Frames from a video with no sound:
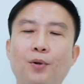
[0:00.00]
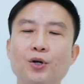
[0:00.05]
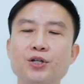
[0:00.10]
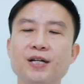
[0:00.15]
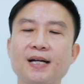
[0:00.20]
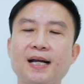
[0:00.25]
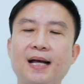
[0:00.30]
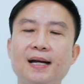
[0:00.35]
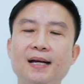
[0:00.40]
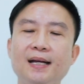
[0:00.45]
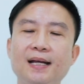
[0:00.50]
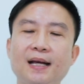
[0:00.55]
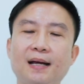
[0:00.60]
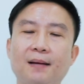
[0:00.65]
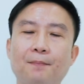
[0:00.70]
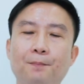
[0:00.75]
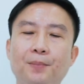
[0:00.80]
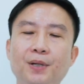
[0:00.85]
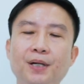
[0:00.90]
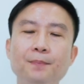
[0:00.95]
เพราะฉะนั้นเนี่ย
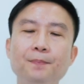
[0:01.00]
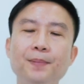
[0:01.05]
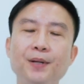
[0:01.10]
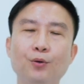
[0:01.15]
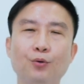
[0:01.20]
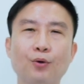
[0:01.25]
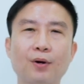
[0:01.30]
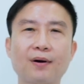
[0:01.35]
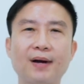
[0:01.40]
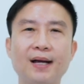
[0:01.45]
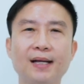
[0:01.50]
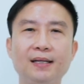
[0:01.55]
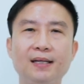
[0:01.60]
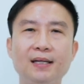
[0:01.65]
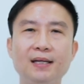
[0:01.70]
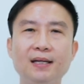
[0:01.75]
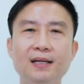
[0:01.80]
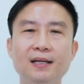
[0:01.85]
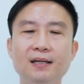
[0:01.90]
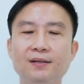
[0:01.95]
พื้นผิวอะไร
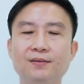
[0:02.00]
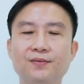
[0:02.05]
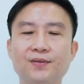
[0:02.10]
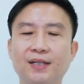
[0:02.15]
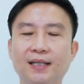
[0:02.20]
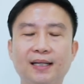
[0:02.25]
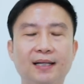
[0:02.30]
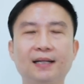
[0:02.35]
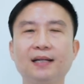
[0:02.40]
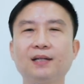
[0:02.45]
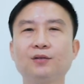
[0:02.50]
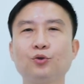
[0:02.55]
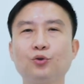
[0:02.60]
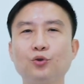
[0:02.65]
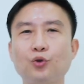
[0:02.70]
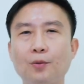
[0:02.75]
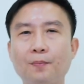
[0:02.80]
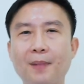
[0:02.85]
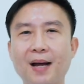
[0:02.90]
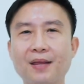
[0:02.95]
ที่สติกเกอร์
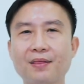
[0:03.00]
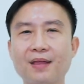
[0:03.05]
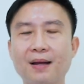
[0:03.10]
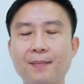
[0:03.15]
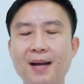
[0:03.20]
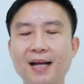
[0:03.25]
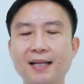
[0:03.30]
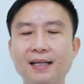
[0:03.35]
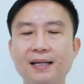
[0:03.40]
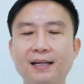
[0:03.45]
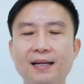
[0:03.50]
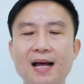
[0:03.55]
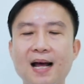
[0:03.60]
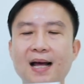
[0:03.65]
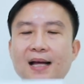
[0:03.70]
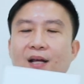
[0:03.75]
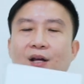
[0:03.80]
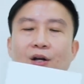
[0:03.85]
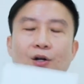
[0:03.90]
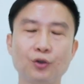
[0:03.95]
ทั่วๆไปสามารถติดได้
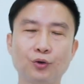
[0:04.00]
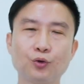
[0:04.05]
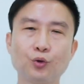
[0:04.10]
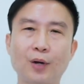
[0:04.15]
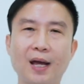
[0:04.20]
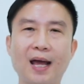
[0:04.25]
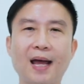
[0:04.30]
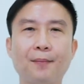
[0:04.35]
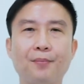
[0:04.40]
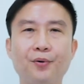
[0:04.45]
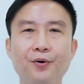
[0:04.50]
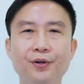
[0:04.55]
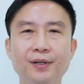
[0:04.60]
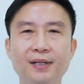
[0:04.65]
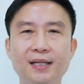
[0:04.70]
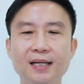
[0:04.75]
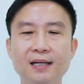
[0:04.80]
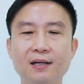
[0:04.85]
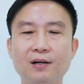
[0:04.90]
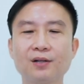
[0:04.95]
ตัว Air
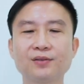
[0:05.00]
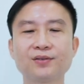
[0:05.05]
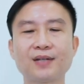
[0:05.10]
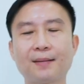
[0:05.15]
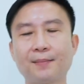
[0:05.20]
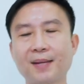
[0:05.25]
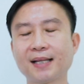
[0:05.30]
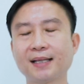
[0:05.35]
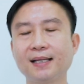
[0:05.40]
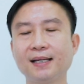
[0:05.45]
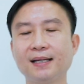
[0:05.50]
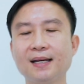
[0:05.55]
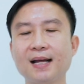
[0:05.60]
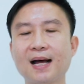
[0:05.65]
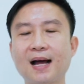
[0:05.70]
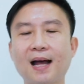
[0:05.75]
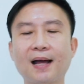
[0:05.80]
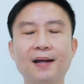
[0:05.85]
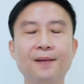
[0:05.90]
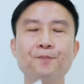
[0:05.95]
Purity ก็สาถติด
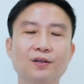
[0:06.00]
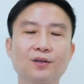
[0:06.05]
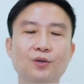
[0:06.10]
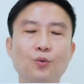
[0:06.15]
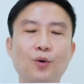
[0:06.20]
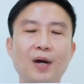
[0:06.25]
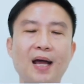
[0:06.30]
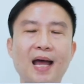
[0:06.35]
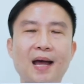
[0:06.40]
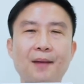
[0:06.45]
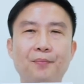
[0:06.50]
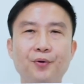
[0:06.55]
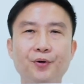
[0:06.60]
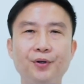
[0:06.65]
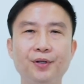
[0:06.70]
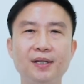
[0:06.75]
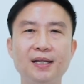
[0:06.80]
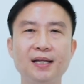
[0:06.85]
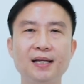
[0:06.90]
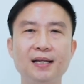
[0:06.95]
ได้ ตัว Air
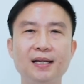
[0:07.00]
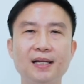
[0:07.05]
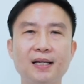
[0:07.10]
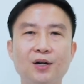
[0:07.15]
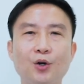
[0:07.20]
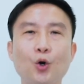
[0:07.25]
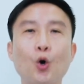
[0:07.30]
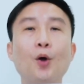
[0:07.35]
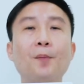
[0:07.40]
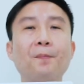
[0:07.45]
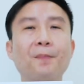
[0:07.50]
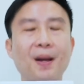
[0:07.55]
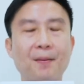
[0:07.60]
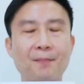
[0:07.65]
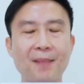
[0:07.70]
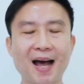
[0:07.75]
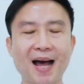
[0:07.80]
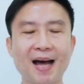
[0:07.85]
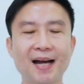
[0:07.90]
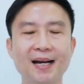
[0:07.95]
Purity เนี่ยโดยประ
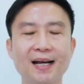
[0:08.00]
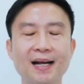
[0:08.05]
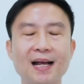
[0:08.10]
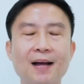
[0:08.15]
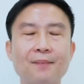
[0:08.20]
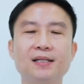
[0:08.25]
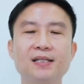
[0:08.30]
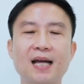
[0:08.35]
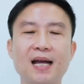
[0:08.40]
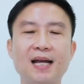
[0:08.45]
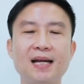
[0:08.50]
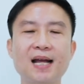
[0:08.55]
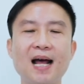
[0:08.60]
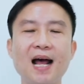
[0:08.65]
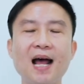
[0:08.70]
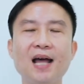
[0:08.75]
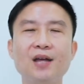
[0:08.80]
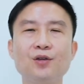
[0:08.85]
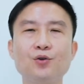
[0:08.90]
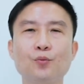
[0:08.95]
มาณนะครับใช้
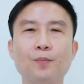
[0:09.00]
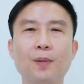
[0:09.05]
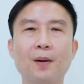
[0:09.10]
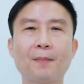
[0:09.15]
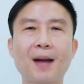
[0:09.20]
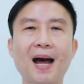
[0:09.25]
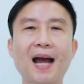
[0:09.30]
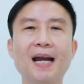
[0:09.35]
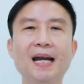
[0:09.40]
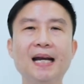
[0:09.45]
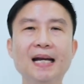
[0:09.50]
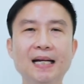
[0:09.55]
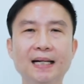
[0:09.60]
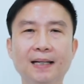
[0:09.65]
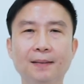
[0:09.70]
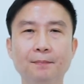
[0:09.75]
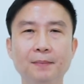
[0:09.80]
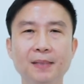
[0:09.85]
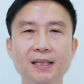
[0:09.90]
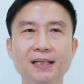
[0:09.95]
ได้อยู่ประมาณ
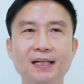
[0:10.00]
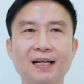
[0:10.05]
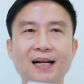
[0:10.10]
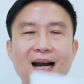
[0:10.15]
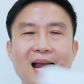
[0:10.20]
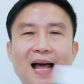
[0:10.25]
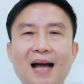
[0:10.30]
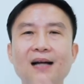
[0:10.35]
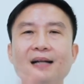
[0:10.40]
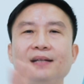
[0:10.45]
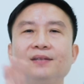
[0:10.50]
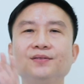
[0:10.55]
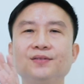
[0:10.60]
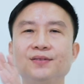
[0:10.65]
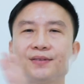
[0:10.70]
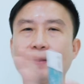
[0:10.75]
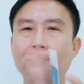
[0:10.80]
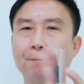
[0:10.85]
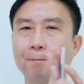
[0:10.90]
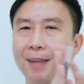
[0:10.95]
10,000 ครั้ง
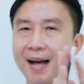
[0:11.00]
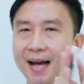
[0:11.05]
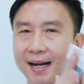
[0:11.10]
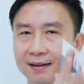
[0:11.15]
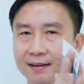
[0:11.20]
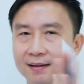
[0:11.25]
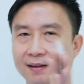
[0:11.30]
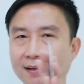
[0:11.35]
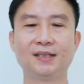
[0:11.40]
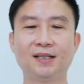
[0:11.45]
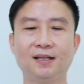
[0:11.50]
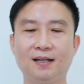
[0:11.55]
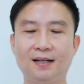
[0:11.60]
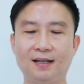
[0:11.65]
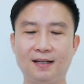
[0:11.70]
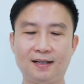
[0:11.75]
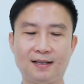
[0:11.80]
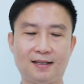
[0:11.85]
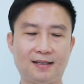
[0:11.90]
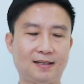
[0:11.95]
สัมผัส
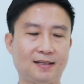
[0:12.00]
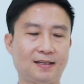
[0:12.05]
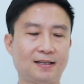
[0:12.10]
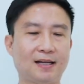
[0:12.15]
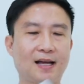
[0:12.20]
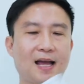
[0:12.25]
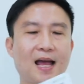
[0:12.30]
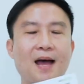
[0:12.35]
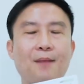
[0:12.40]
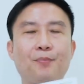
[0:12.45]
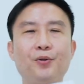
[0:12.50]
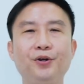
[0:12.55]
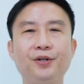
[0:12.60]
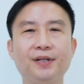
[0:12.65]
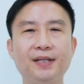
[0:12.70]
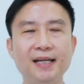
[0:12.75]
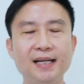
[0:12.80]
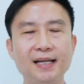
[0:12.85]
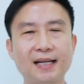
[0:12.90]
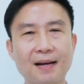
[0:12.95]
Air
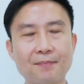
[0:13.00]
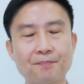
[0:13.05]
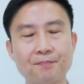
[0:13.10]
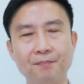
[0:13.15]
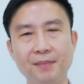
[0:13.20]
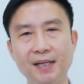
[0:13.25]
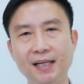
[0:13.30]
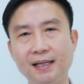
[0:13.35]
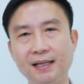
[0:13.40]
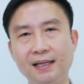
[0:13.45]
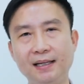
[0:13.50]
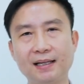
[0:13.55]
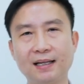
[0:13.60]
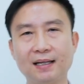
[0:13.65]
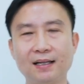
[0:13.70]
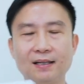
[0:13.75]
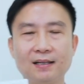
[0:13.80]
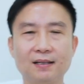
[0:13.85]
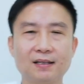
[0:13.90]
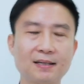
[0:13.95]
Purity ครับมี
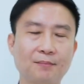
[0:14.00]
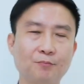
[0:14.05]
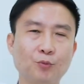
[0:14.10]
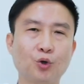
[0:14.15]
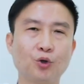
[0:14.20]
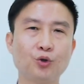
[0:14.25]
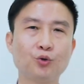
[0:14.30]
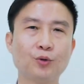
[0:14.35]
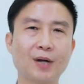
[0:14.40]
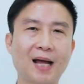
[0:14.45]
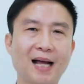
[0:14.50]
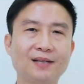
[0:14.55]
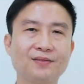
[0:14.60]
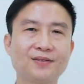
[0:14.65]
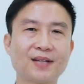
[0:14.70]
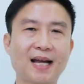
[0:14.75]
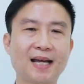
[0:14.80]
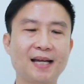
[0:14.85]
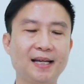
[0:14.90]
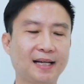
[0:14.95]
จำนวนอยู่หลาย
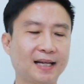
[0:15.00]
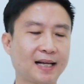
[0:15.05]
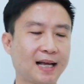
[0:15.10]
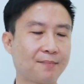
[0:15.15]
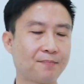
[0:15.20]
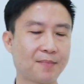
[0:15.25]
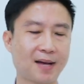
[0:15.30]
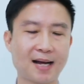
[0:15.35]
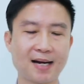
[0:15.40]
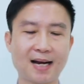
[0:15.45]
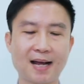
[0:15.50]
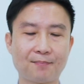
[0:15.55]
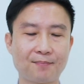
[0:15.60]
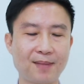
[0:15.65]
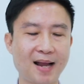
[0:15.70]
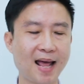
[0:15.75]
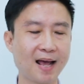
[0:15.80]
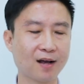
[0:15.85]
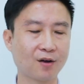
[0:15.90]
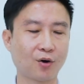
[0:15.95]
ไซส์นะครับอันดับ
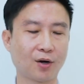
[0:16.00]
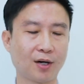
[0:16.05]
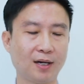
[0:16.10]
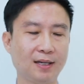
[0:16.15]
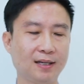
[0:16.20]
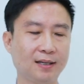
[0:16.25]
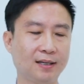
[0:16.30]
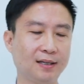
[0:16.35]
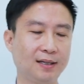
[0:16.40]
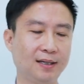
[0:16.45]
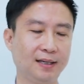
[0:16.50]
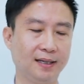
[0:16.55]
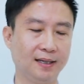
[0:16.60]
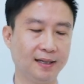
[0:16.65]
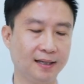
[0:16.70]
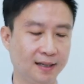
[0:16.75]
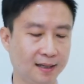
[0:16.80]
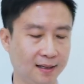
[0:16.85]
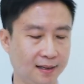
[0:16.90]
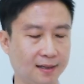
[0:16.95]
แรกก่อนเลย
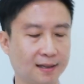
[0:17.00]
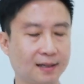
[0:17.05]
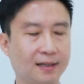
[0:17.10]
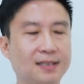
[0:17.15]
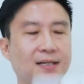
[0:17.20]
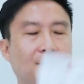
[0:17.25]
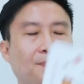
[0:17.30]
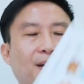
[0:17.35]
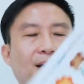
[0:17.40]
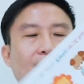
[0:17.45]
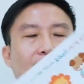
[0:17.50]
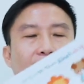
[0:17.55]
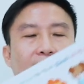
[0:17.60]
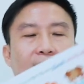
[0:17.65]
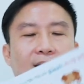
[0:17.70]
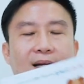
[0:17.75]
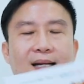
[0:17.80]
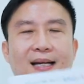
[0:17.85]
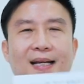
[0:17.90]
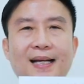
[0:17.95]
ก็จะเป็น
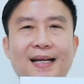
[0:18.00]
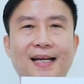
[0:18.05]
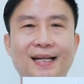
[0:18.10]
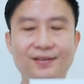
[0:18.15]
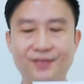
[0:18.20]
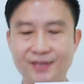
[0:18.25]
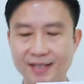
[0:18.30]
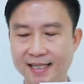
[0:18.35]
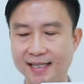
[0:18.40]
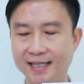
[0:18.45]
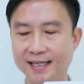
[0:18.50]
A4